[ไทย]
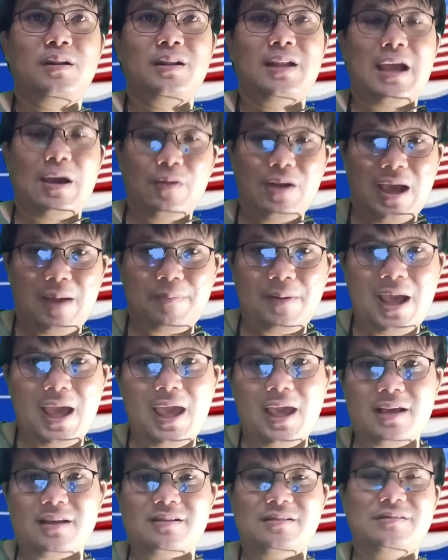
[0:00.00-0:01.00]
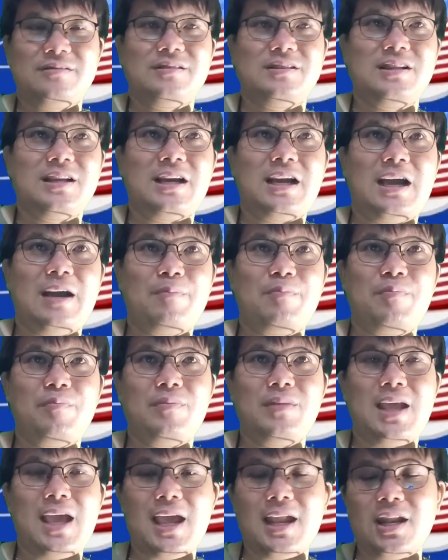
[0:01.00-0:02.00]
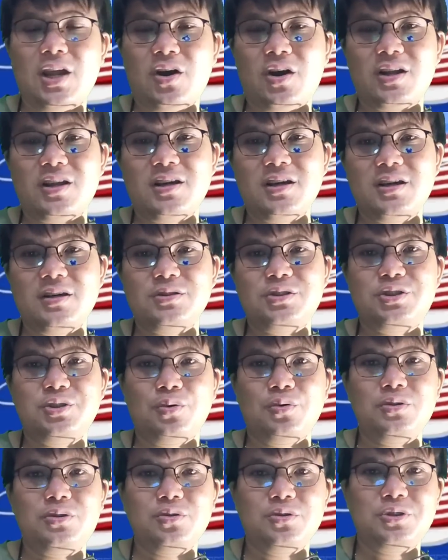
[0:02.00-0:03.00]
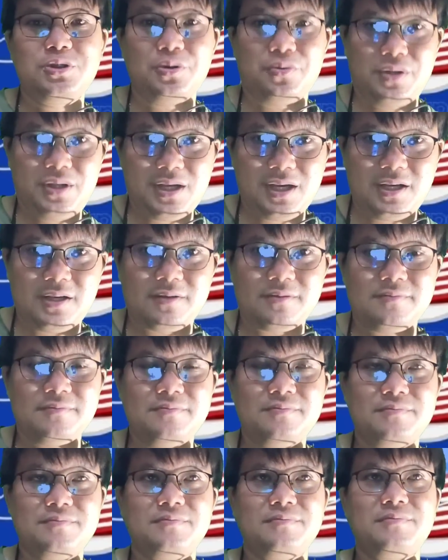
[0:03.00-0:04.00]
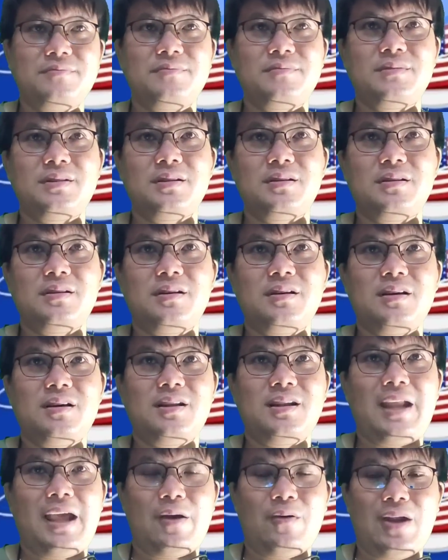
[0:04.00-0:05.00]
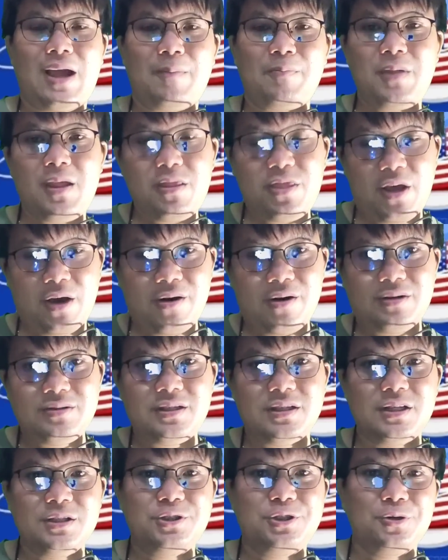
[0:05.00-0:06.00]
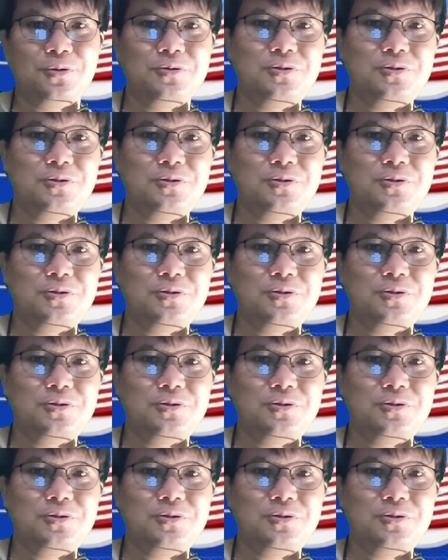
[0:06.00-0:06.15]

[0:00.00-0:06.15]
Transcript: แนวรับแรกนะครับแน่นอนคือ 0.01 แนวรับที่2คือ